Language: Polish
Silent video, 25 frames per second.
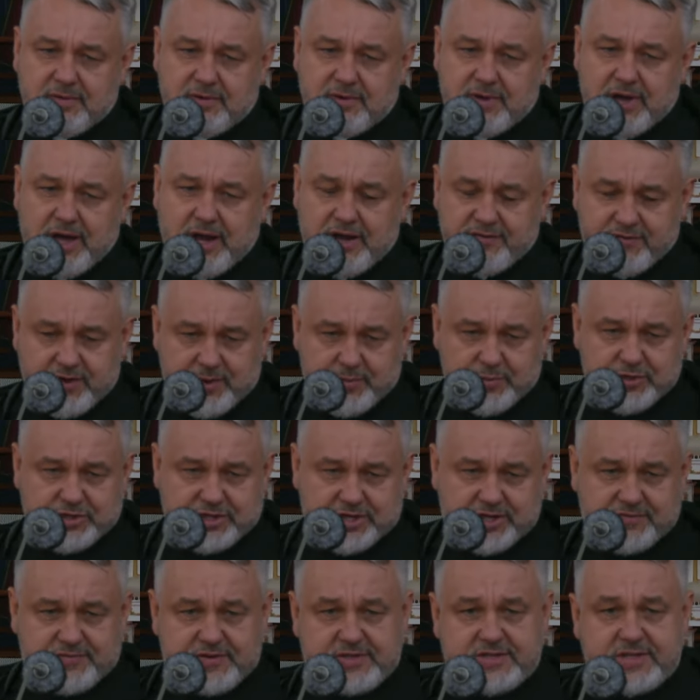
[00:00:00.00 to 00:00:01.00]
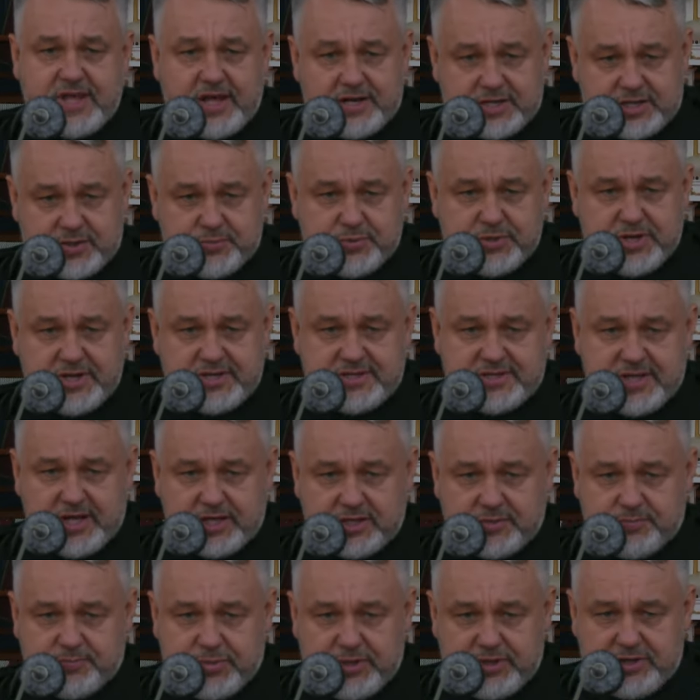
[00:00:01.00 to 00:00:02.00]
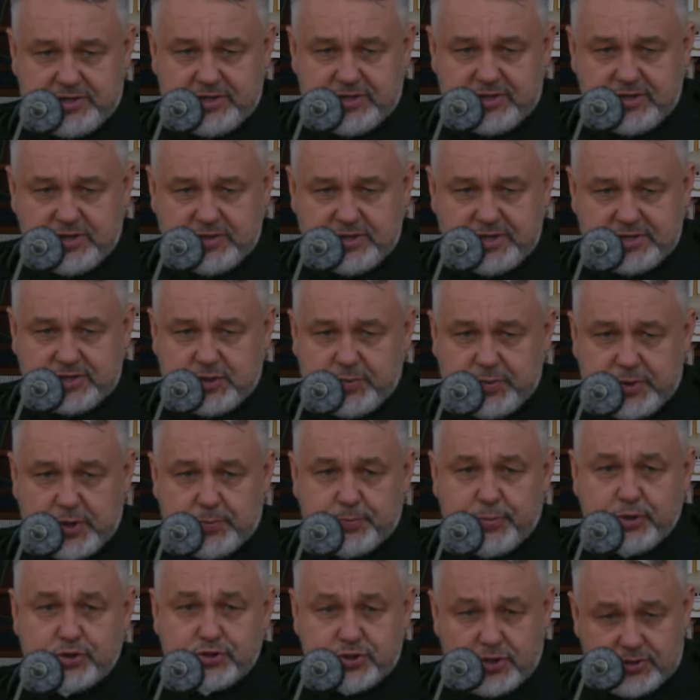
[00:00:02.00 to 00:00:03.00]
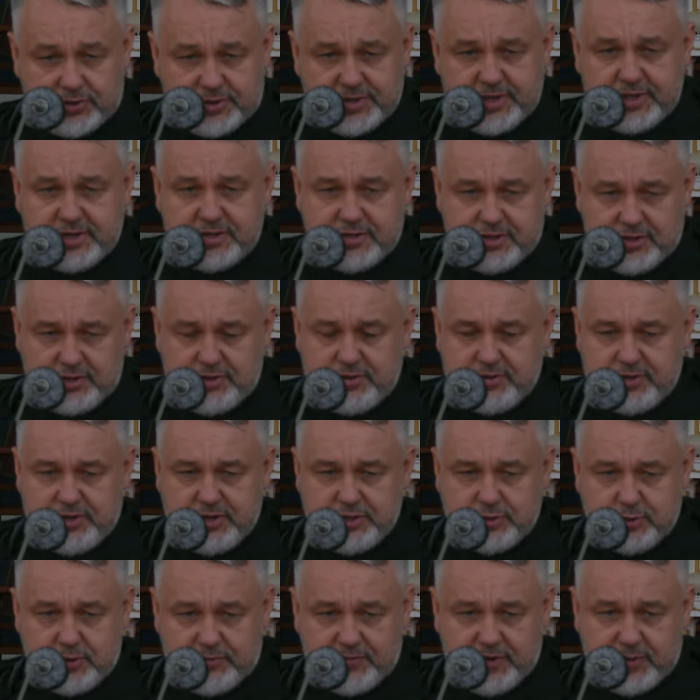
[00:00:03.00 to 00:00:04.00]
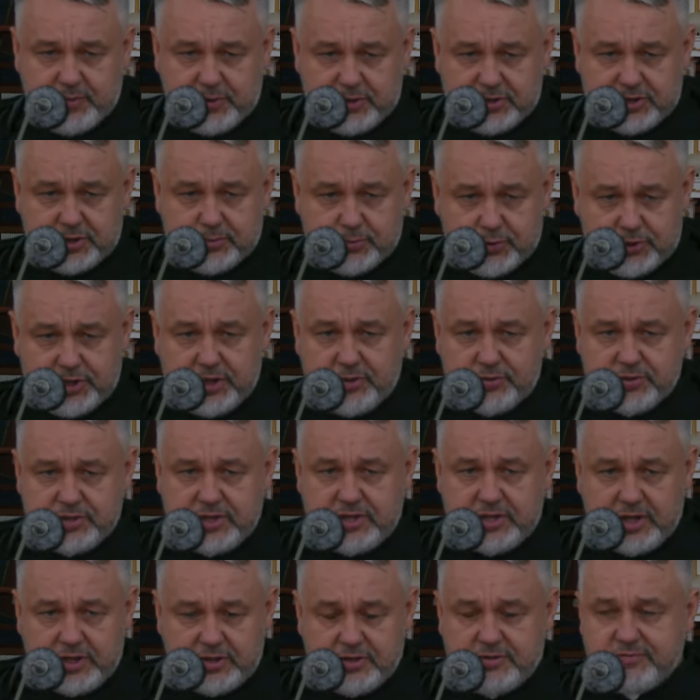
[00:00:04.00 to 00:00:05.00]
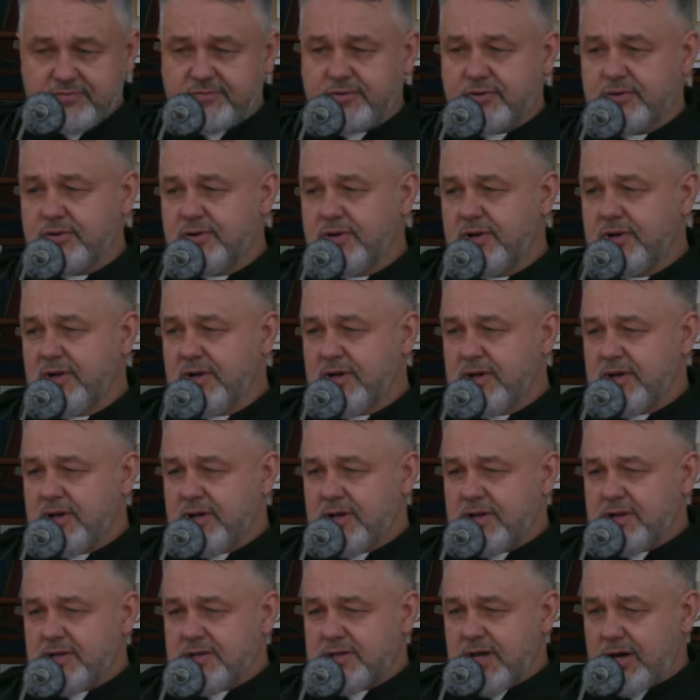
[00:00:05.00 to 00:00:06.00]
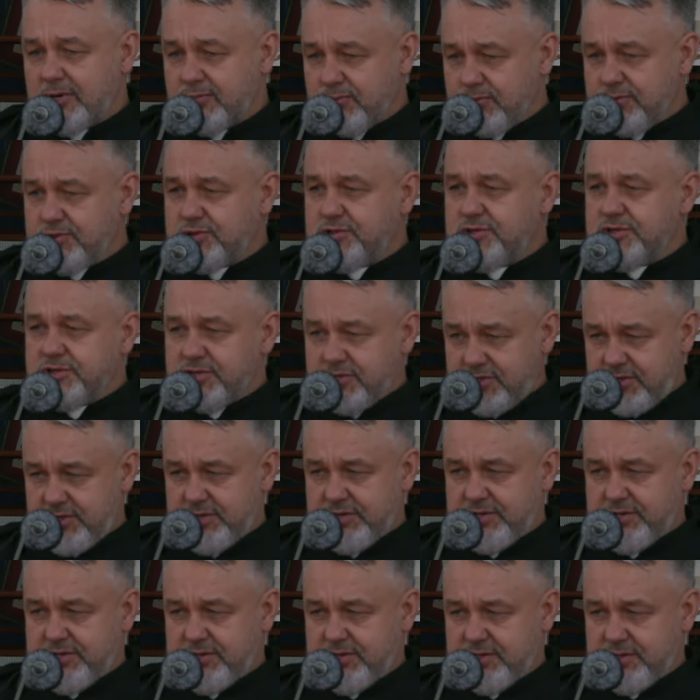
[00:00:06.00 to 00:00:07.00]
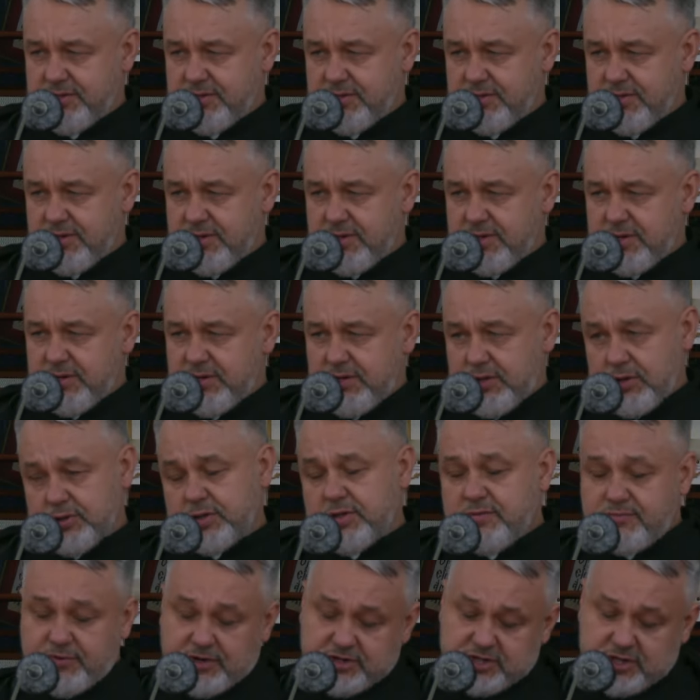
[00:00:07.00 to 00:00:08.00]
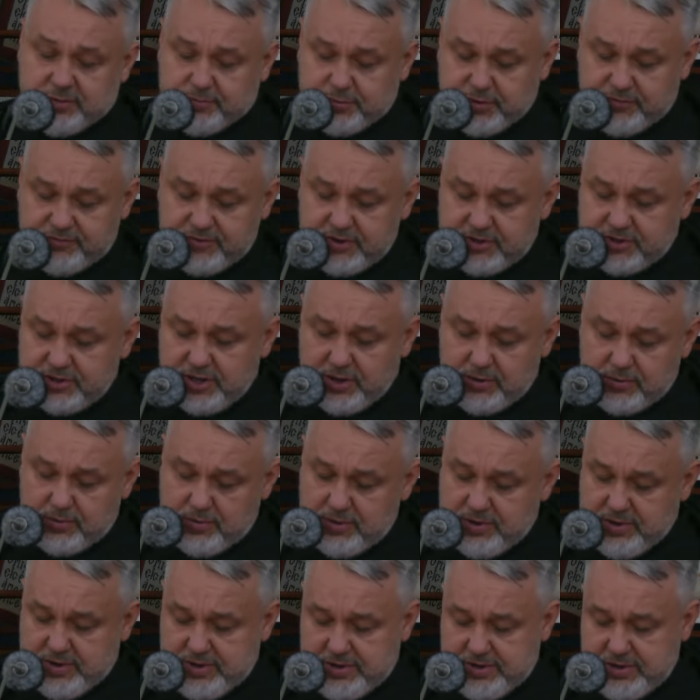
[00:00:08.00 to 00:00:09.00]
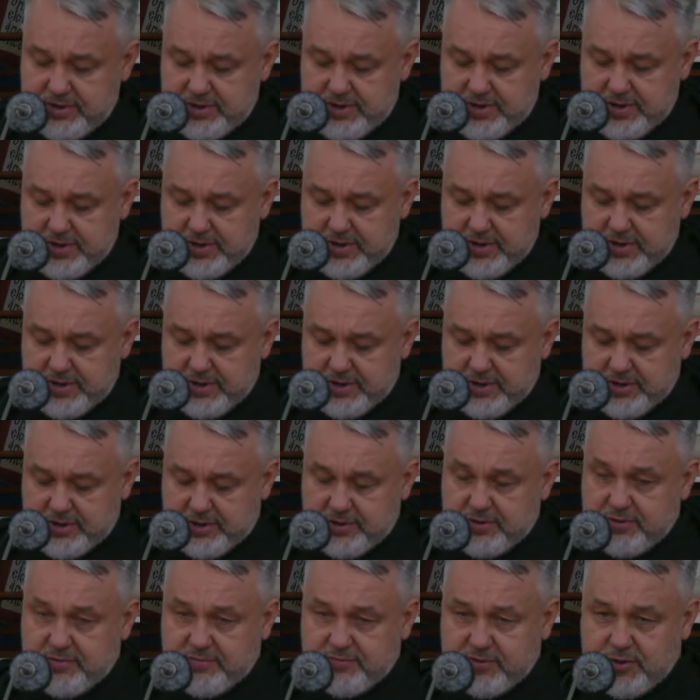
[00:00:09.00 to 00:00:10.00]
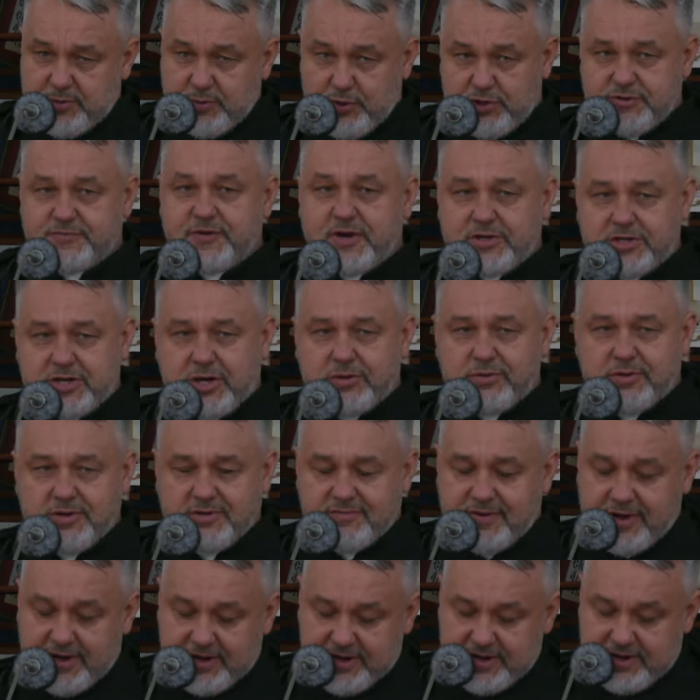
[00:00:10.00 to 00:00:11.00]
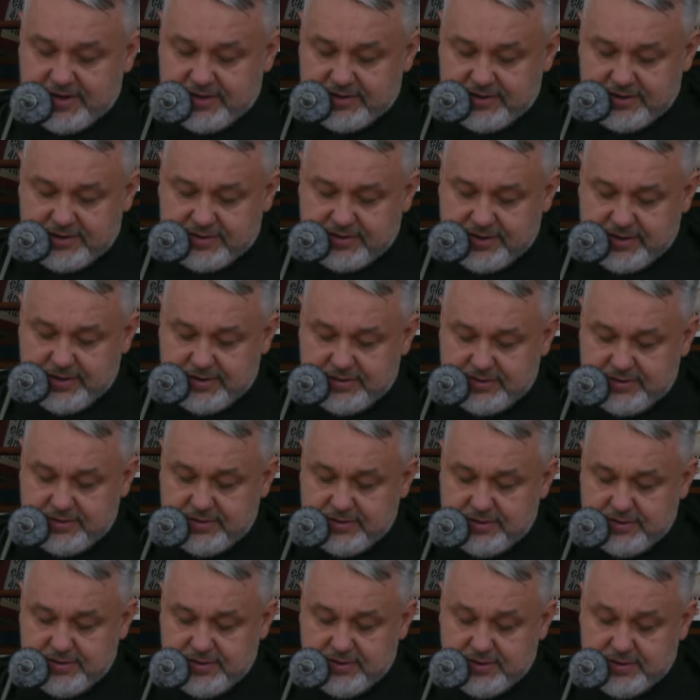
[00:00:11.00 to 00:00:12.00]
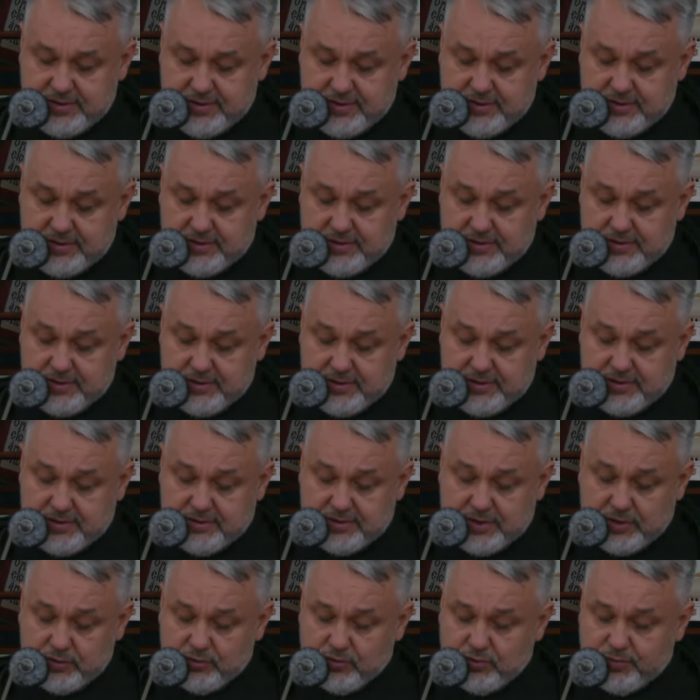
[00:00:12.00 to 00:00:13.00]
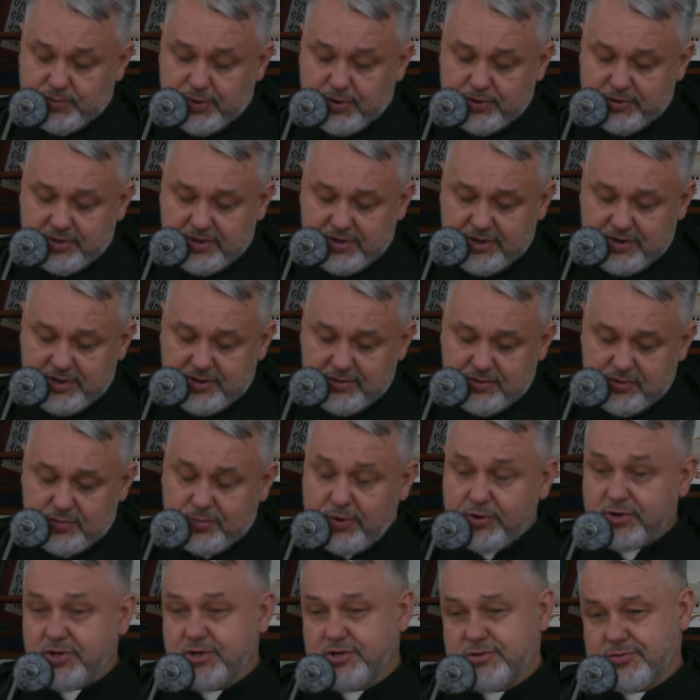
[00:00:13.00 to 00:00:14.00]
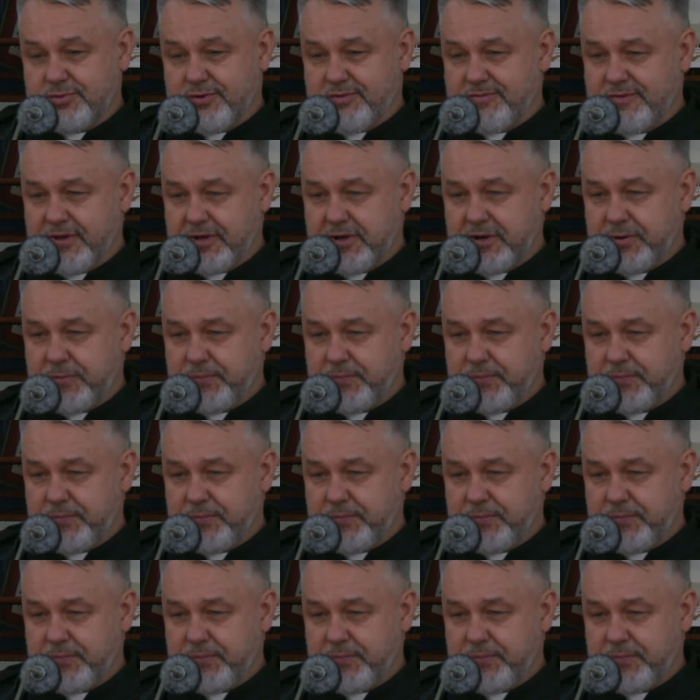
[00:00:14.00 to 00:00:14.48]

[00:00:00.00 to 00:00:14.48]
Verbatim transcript: ale wiemy, że nie wystarczy przestać pić, to jest dopiero początek drogi. Człowiek będzie musiał się na nowo nauczyć żyć. I o tym właśnie powiedział e, e, w tym rozważaniu Ewangelii ten, ten ubogi, ubogi człowiek.